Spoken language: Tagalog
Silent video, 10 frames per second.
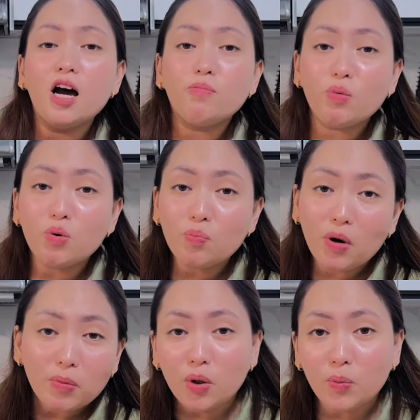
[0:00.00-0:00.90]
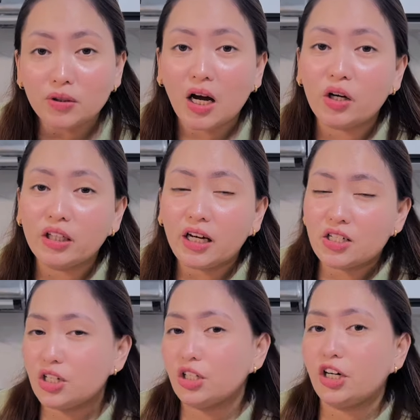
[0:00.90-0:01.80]
Pag, pag pumupunta ka ng
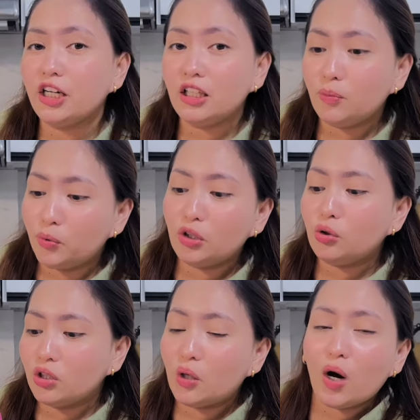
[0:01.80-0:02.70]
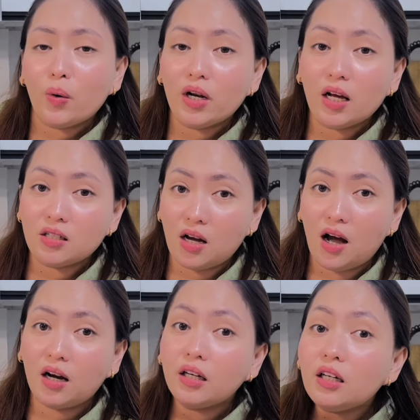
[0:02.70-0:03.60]
SNR, hindi po ito nawawala
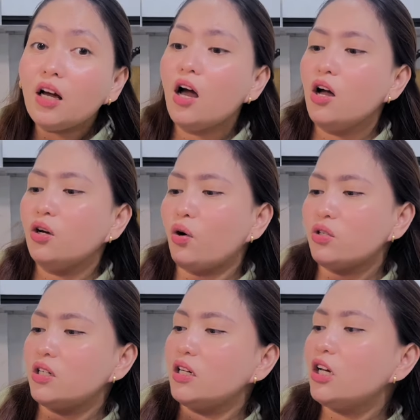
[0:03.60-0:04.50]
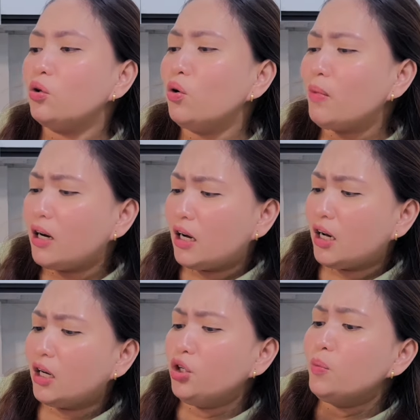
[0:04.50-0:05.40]
sa aking grocery. Itong
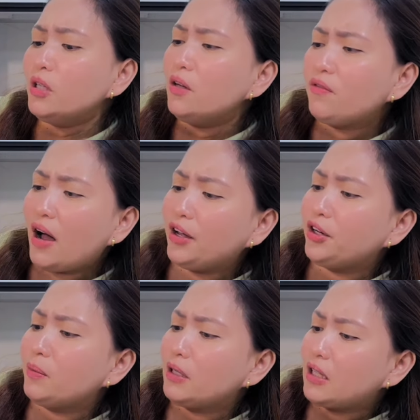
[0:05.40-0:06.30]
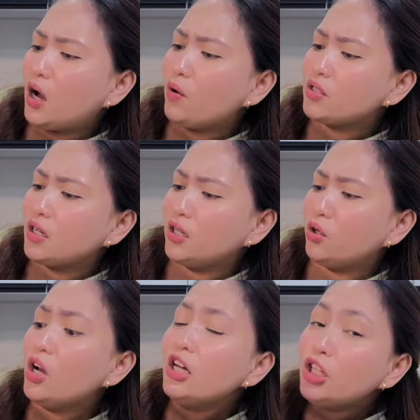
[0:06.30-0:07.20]
mga humidifier ba tawag sa
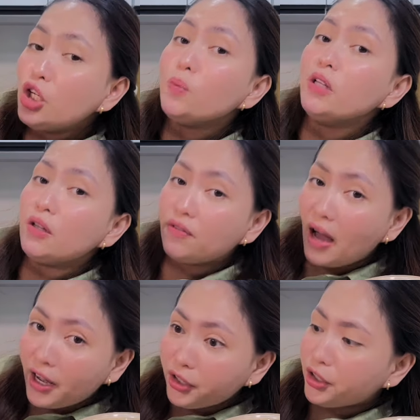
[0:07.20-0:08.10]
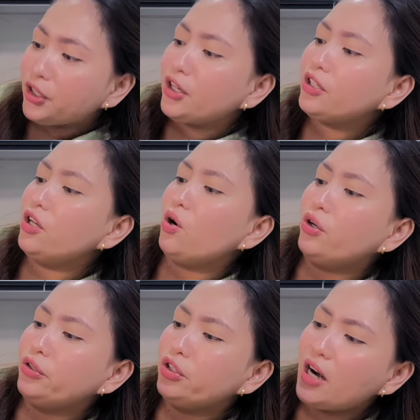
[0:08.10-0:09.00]
ganun? Dehumidifier,
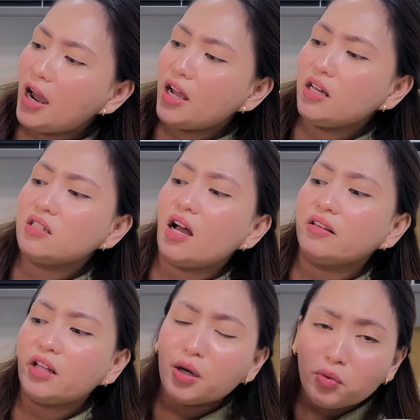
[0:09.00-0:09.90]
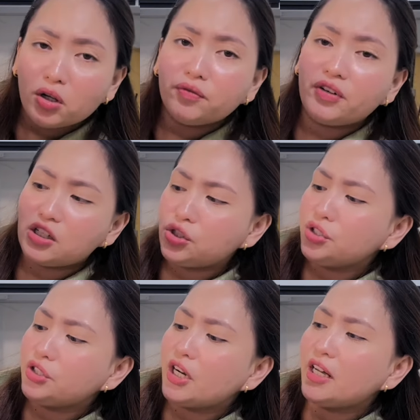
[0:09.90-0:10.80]
deodorize, anti-mold
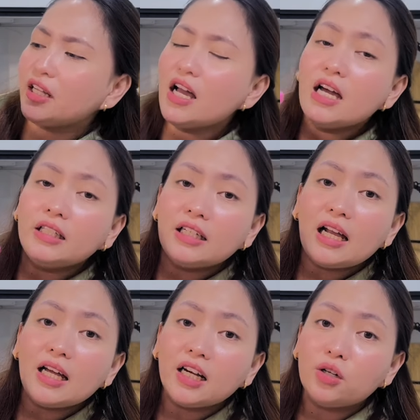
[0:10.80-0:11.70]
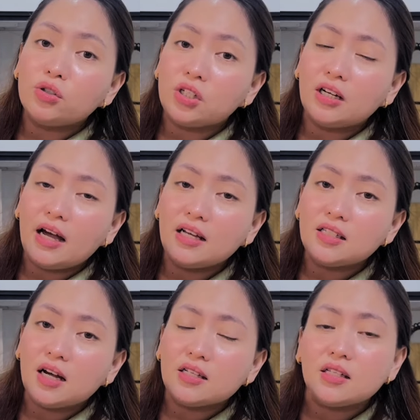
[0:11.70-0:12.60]
freshener. Ayan. Nilalagay ko siya, guys,
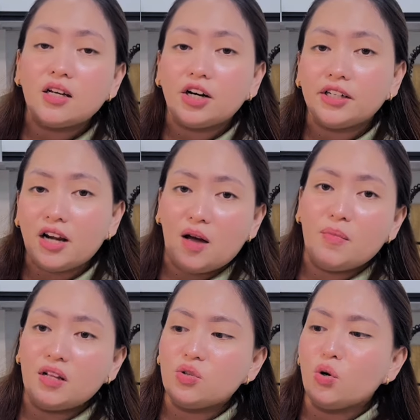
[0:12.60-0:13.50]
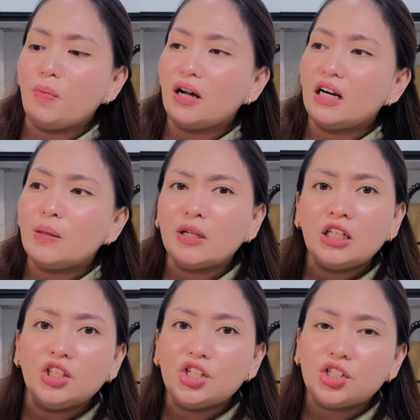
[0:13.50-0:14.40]
sa CR namin. So, para naman
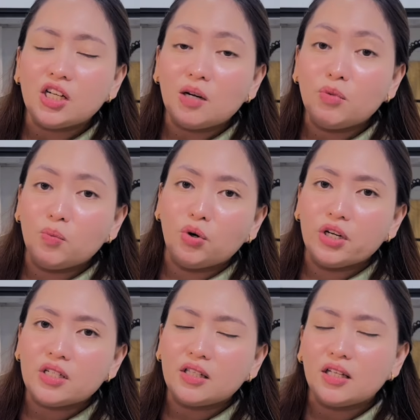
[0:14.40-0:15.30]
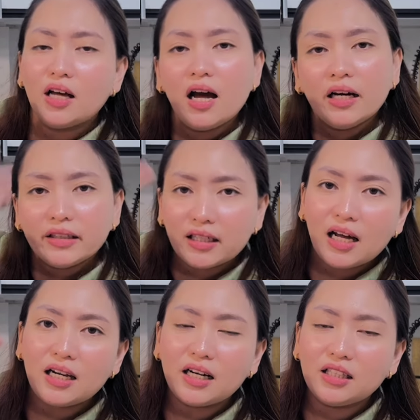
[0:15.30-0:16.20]
hindi siya nagmo-moist. And then,
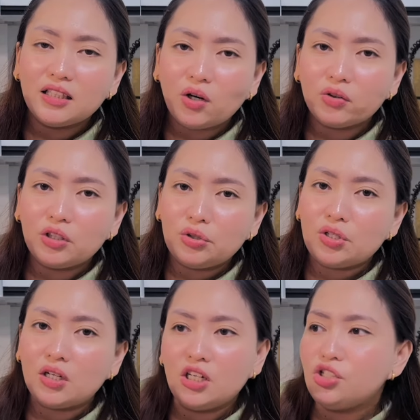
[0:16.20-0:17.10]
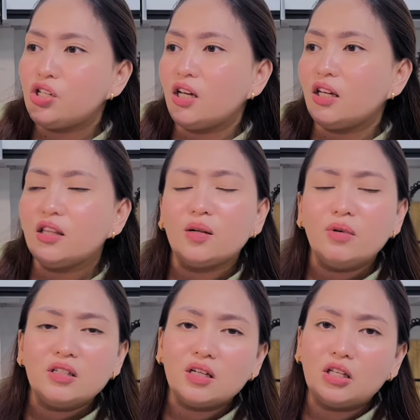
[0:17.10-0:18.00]
naglalagay din ako dito sa kitchen. And then,
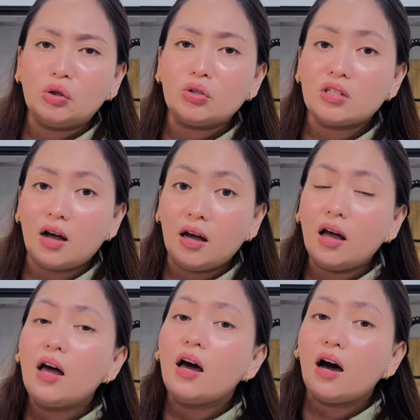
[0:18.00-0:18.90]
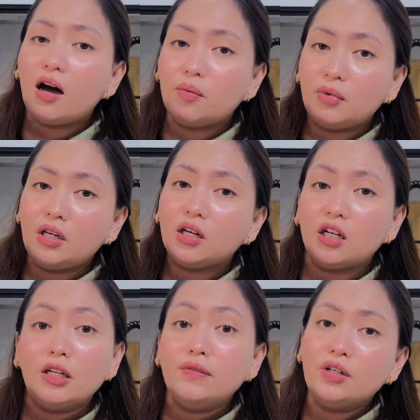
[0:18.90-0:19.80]
minsan dito sa aming uh,
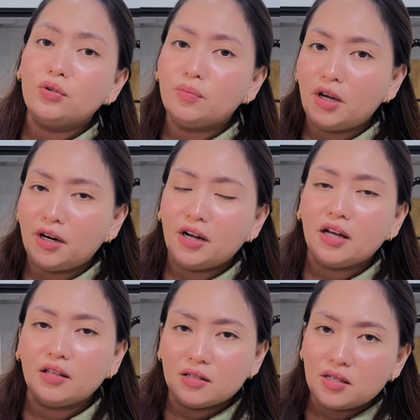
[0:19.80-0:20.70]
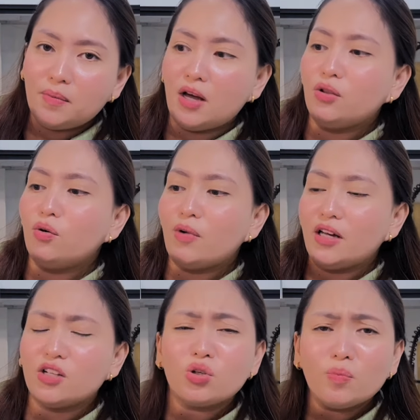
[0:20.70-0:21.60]
living room area and then sa bedroom.
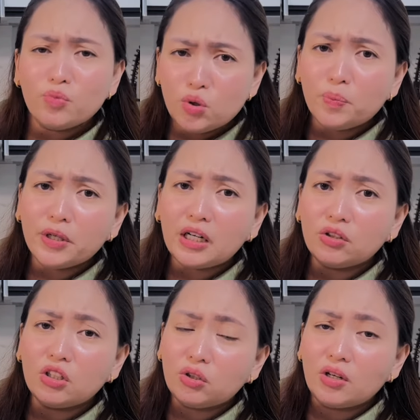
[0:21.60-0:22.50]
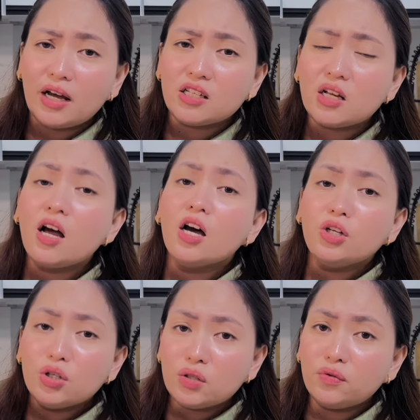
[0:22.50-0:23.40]
Ayan. So, super ano nito guys,
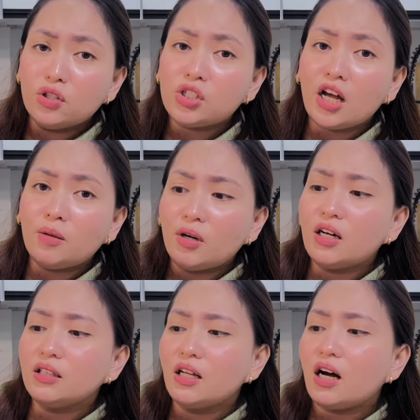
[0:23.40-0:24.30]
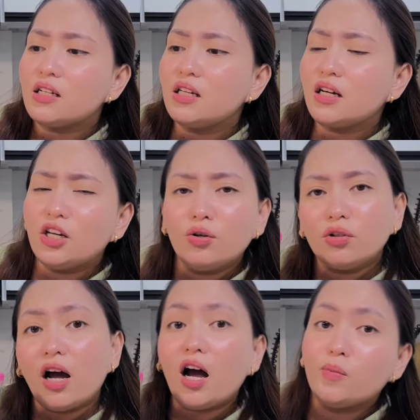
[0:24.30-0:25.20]
useful siya and maganda kasi nga
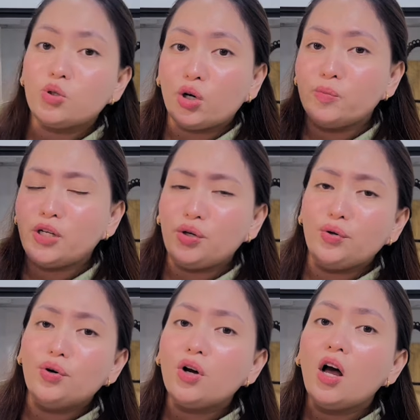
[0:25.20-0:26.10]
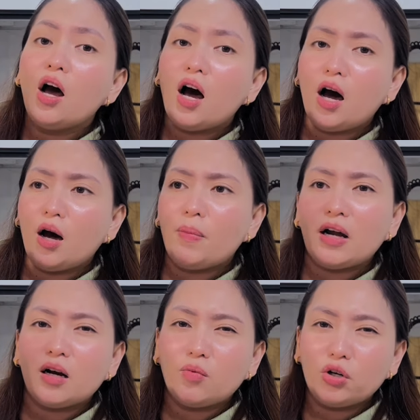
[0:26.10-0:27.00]
yung naaabsorb niya yung uh,
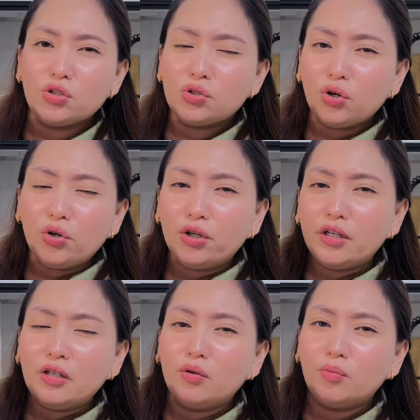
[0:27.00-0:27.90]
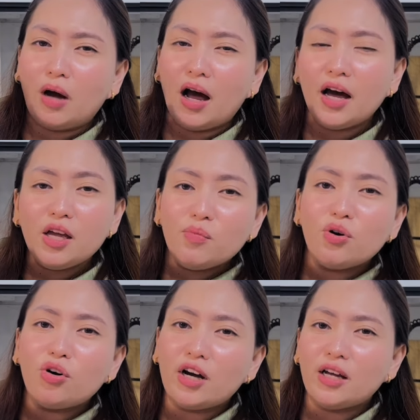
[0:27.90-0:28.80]
parang moisture nung bahay
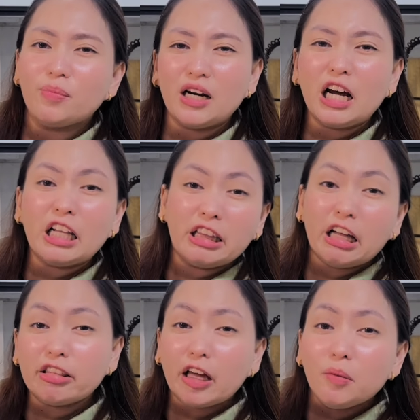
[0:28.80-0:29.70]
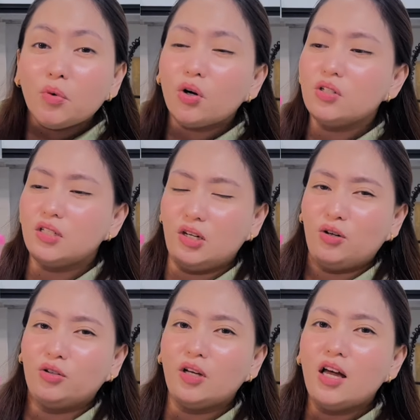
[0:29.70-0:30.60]
mo. Ayan, parang anti-molds yun.